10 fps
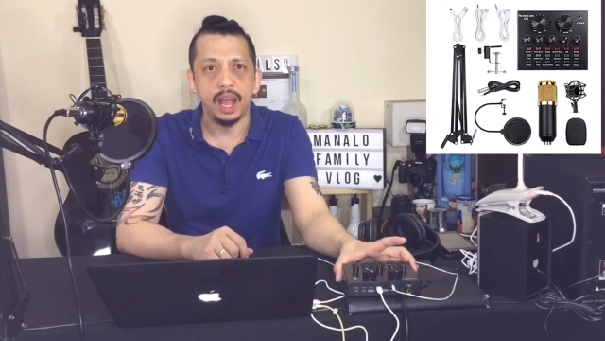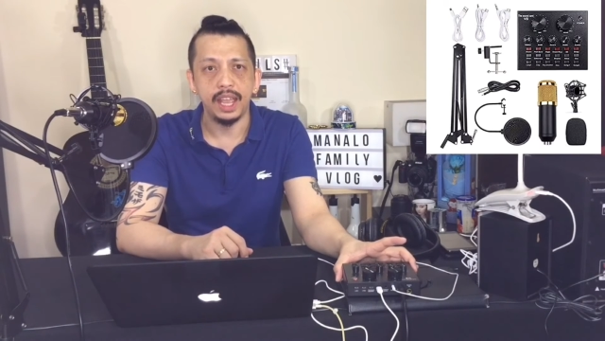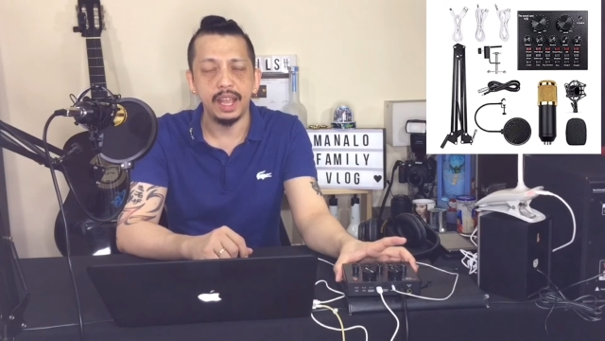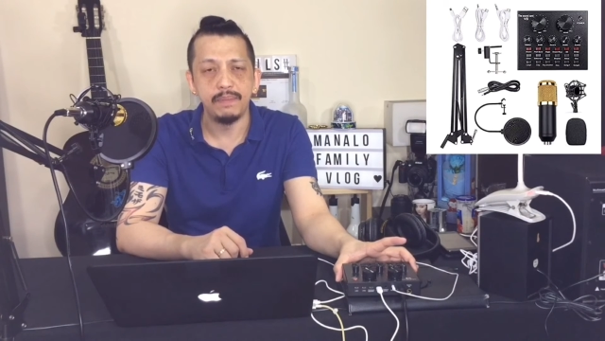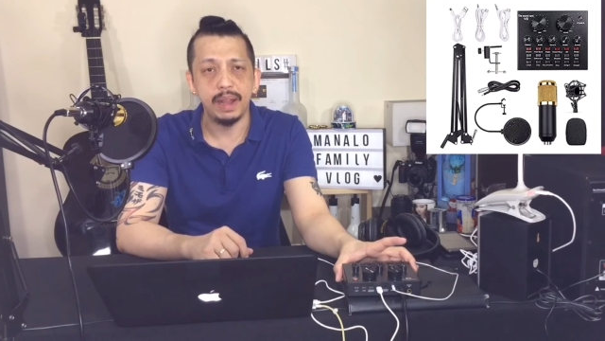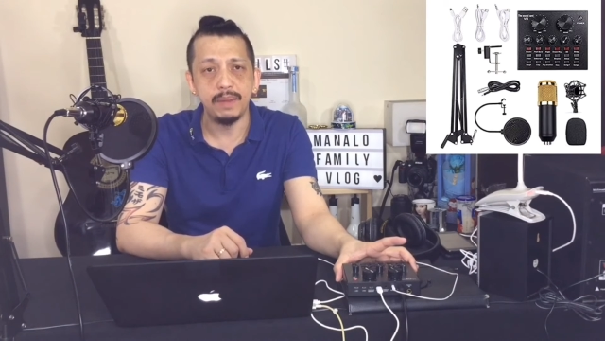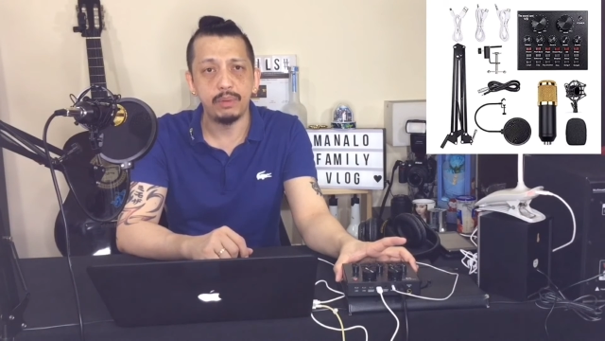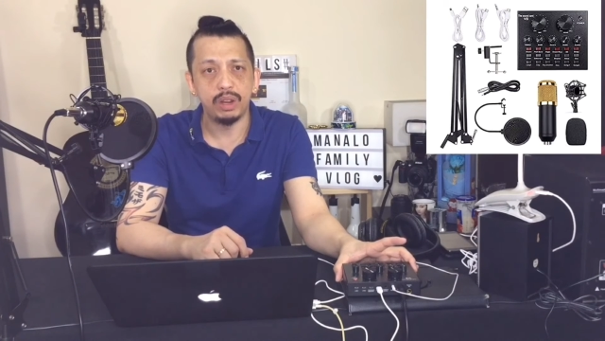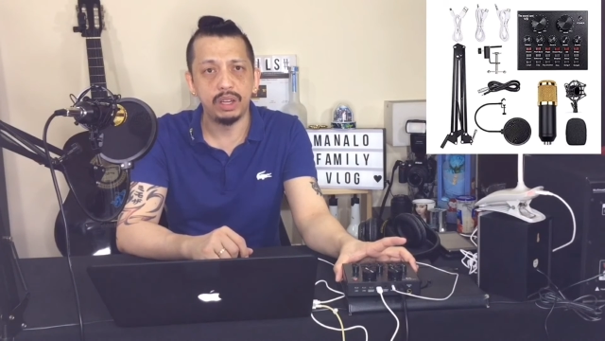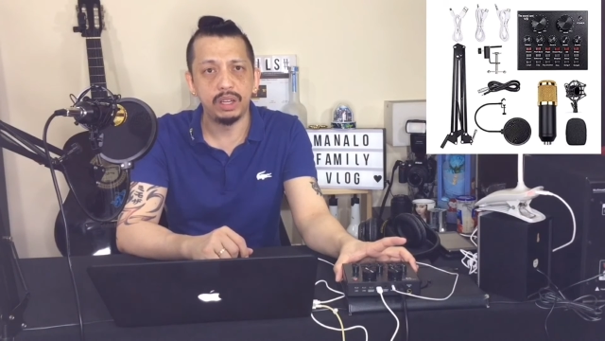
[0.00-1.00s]
Ayan,
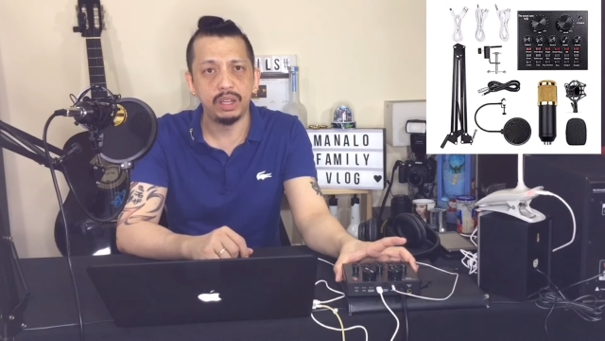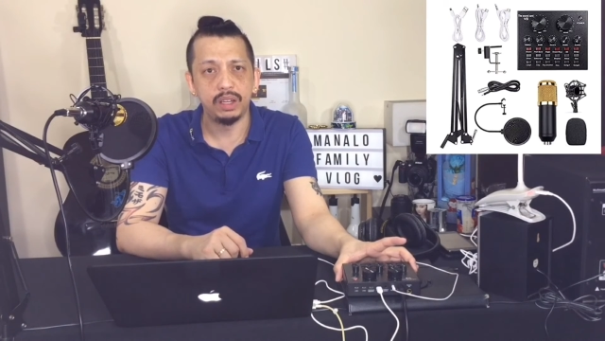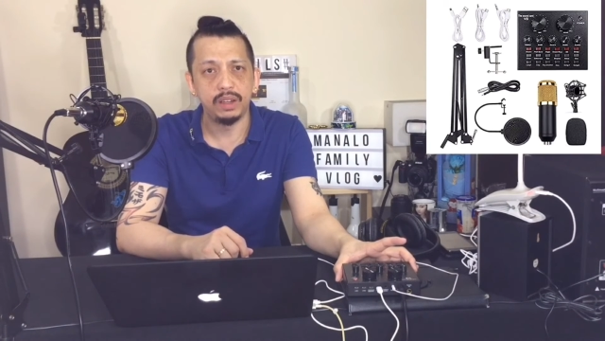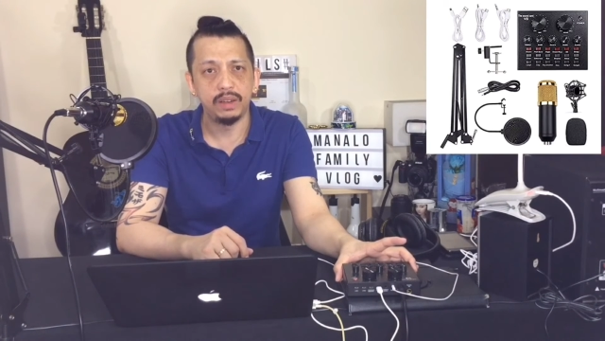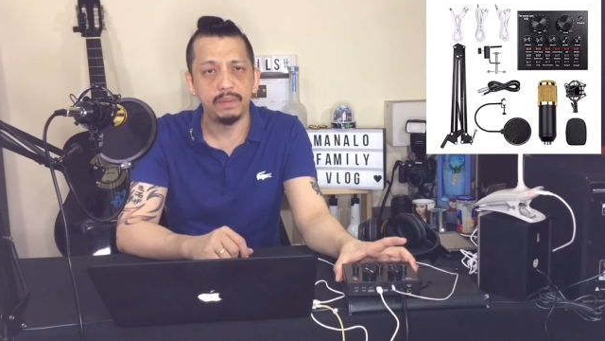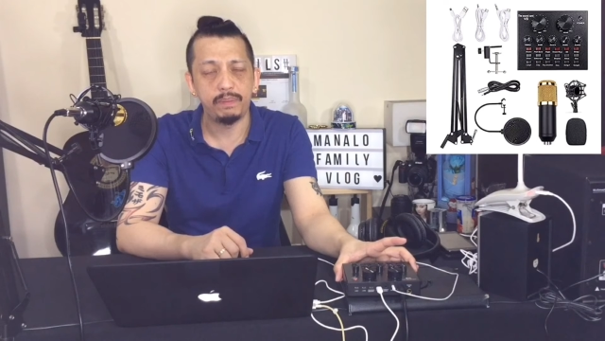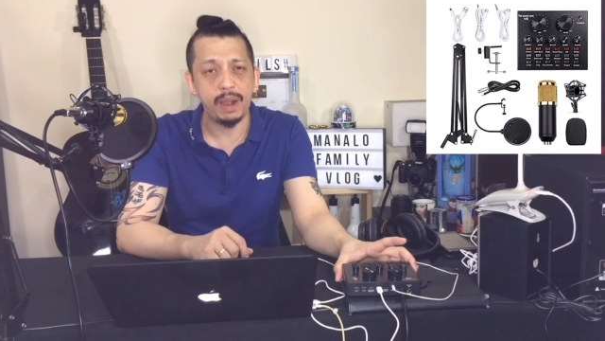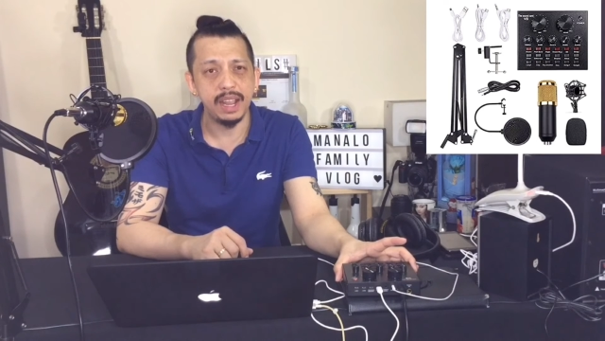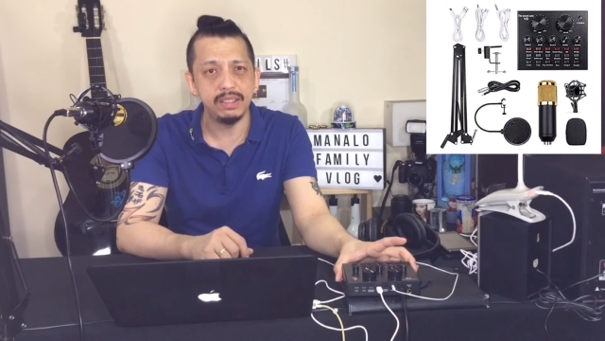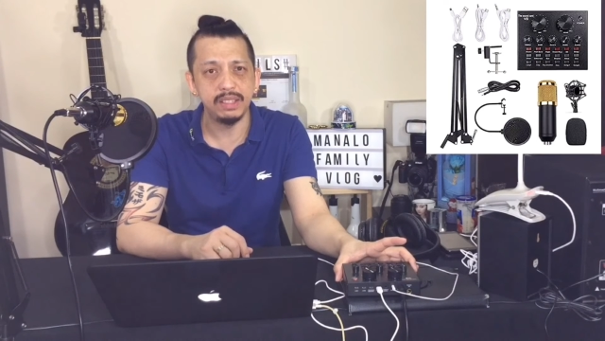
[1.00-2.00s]
bali po ang
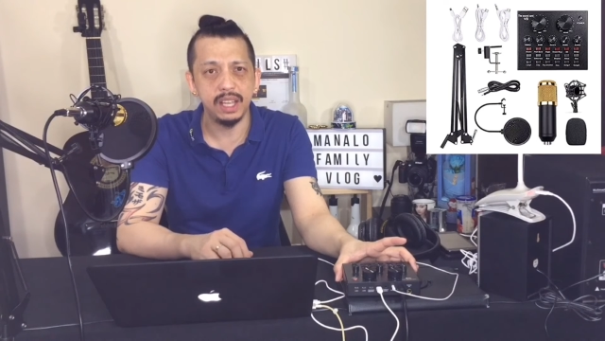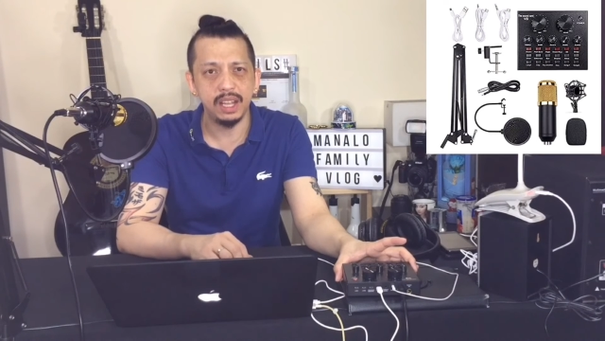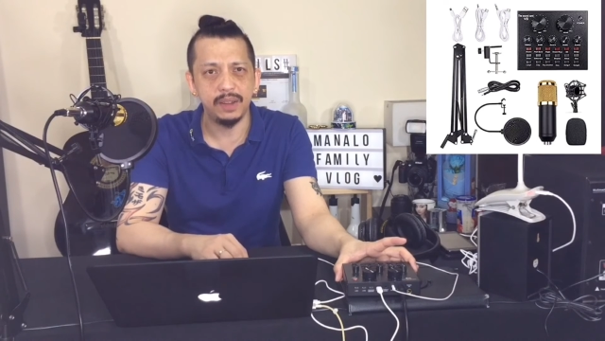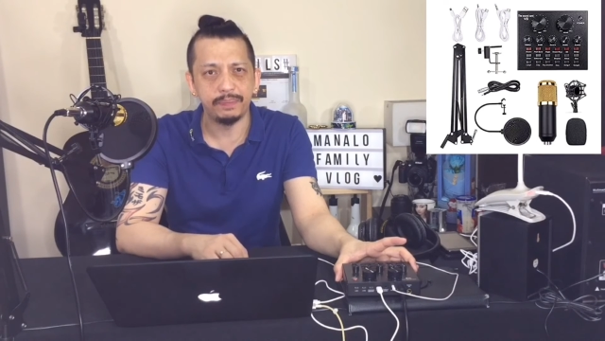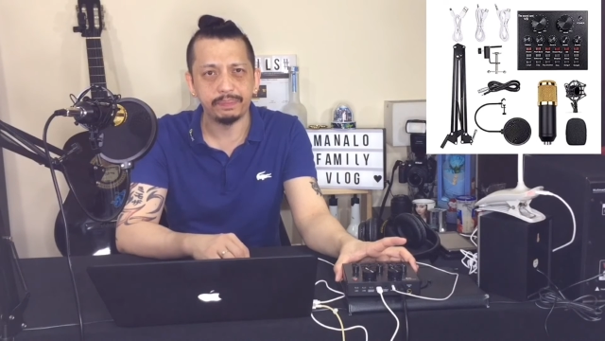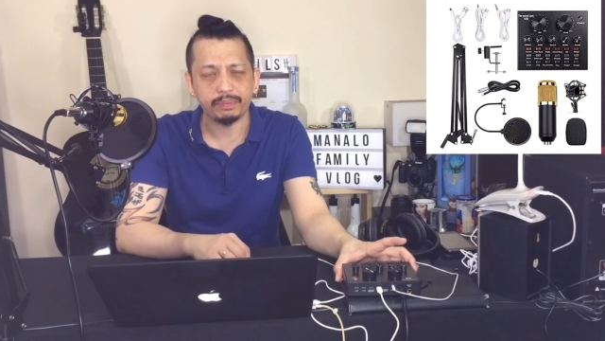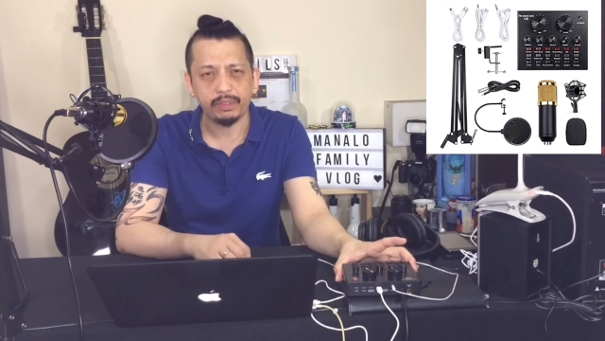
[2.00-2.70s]
price niya,